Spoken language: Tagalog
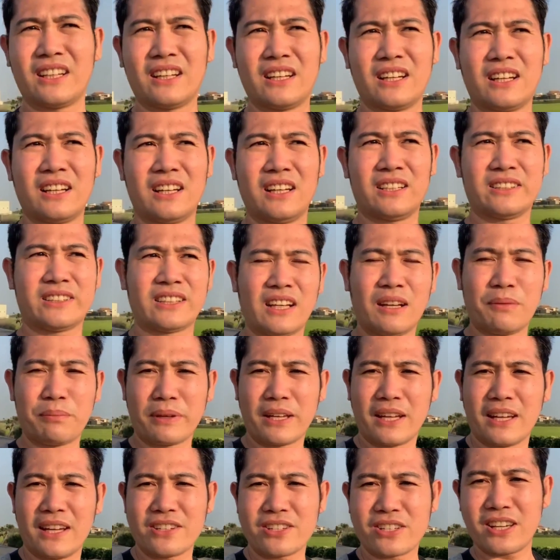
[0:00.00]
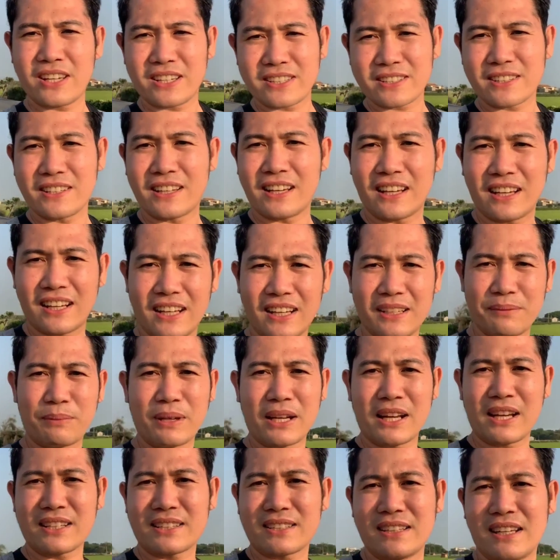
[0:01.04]
ah, til, uh, ah, tilapian siya isda uh,
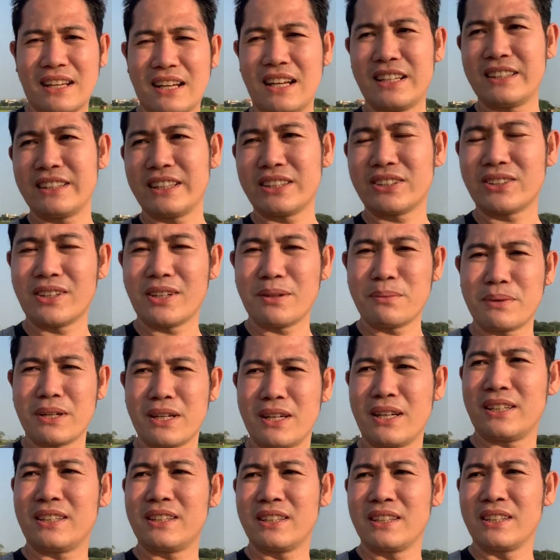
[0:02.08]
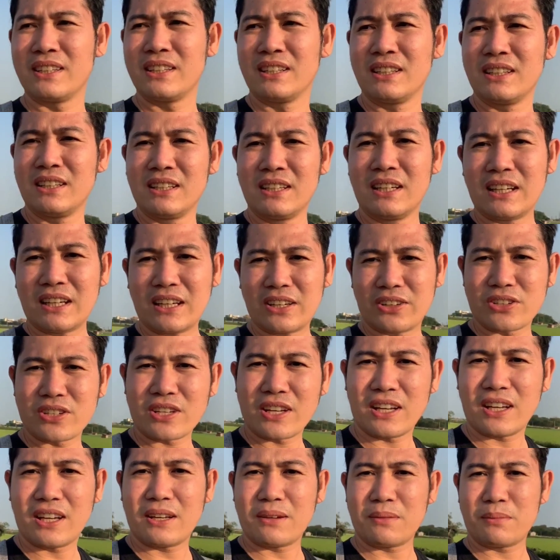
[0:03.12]
pala isdaan dito naman ano
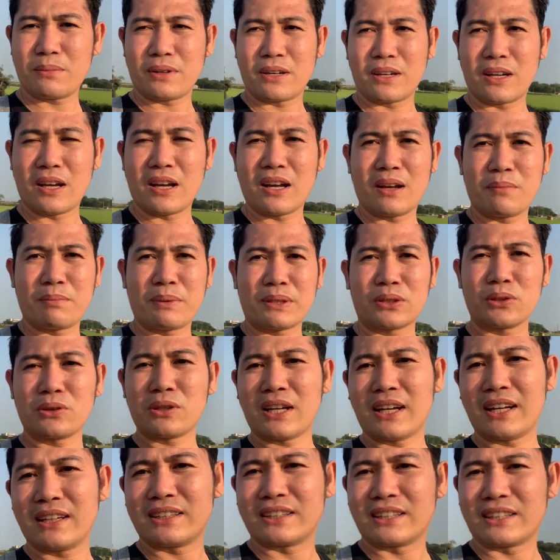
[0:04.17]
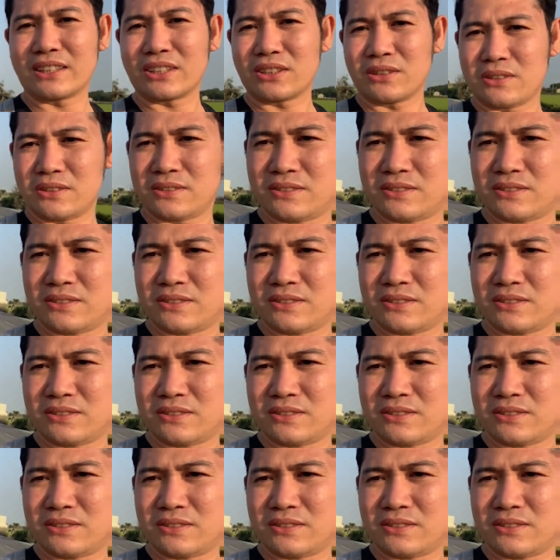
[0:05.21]
siya uh, patuhan ito